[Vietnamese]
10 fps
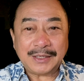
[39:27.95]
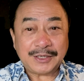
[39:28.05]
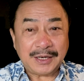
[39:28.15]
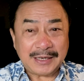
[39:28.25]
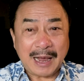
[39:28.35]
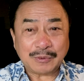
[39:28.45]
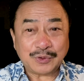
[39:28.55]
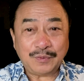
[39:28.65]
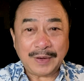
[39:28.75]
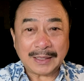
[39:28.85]
Xin chào
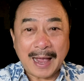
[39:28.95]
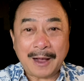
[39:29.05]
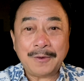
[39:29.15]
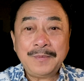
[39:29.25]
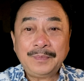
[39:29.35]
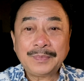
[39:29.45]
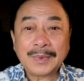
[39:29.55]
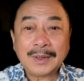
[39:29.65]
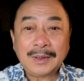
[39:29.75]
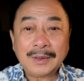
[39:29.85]
chú Việt Thảo.
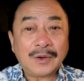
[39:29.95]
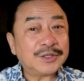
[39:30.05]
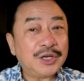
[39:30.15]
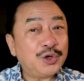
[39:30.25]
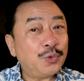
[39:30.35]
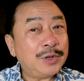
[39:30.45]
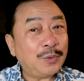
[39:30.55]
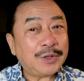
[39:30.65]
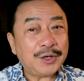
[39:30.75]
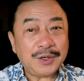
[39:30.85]
Con xin chú
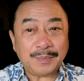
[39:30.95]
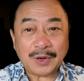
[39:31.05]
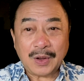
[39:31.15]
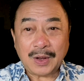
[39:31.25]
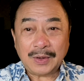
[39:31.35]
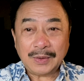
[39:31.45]
giấu tên dùm con.